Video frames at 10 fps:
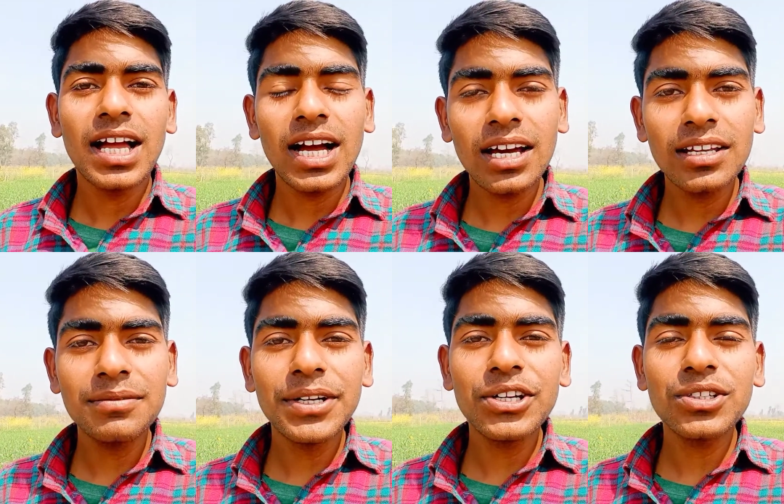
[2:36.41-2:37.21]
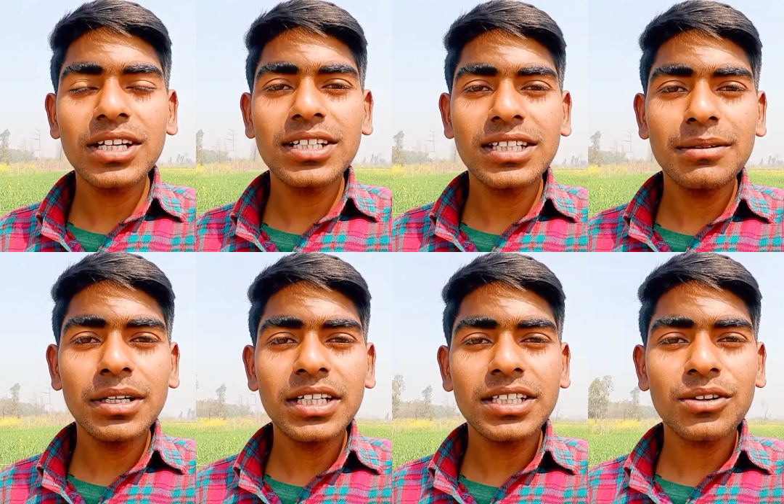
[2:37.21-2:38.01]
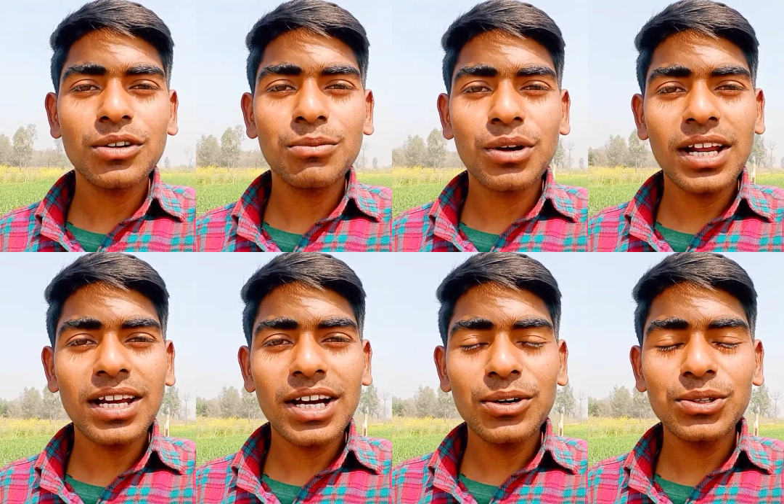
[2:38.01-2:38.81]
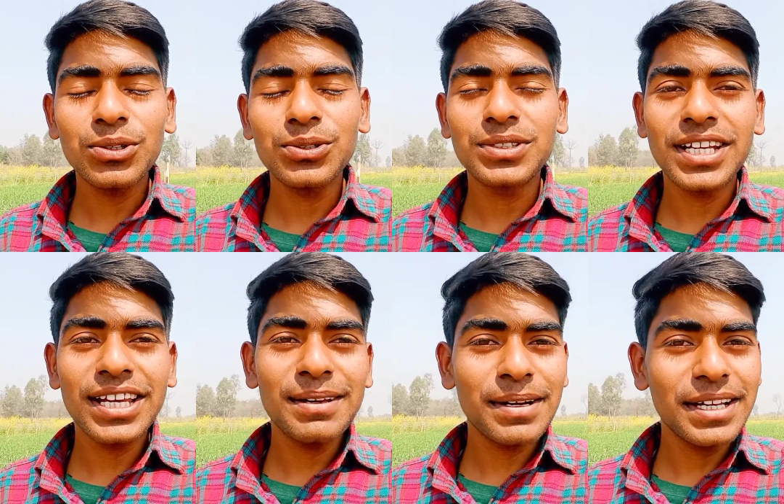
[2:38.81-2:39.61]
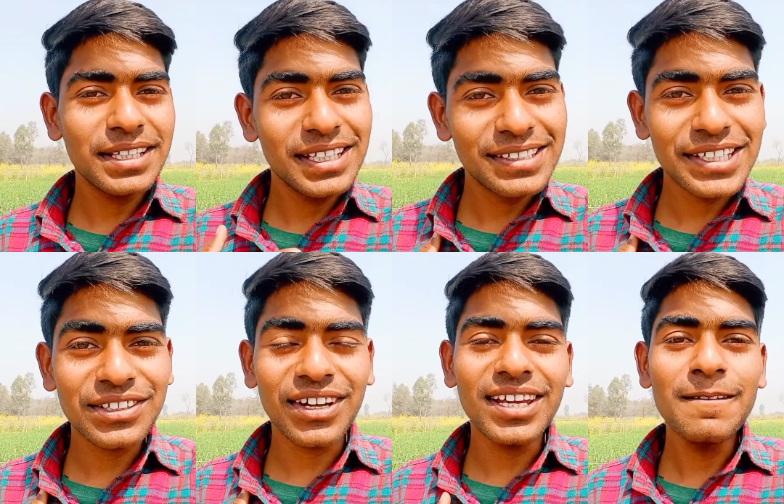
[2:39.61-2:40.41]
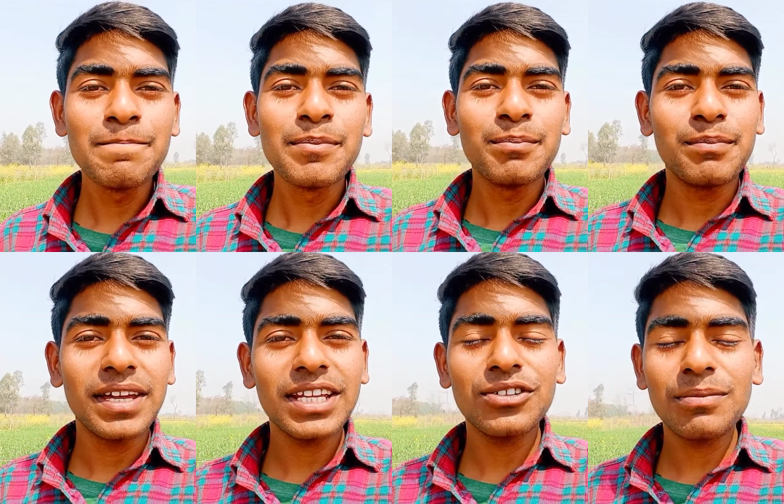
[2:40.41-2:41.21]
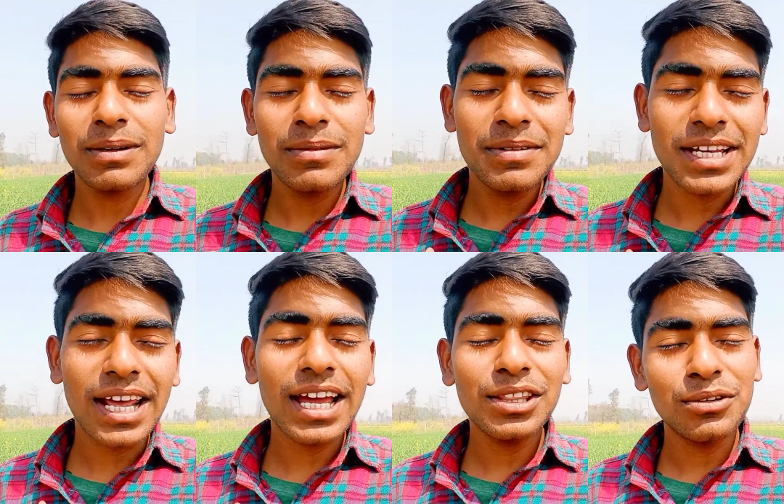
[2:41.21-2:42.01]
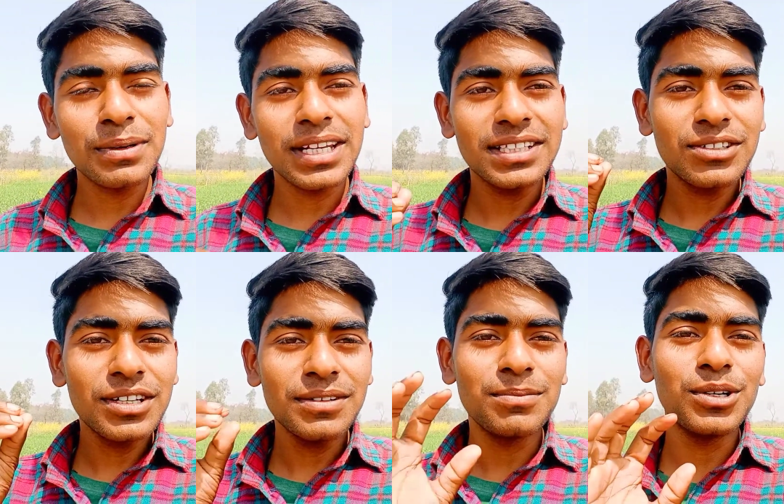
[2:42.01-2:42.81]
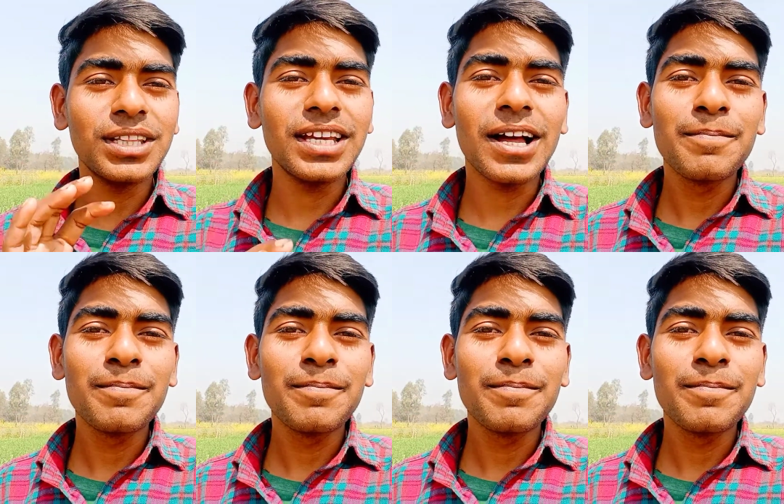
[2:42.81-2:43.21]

अगर इस वीडियो से किसी भी टीचर को बुरा लगा हो तो उसके लिए भाई दिल से सॉरी मेरे जो है मन में विचार आया तो मैंने जो है बोल दिया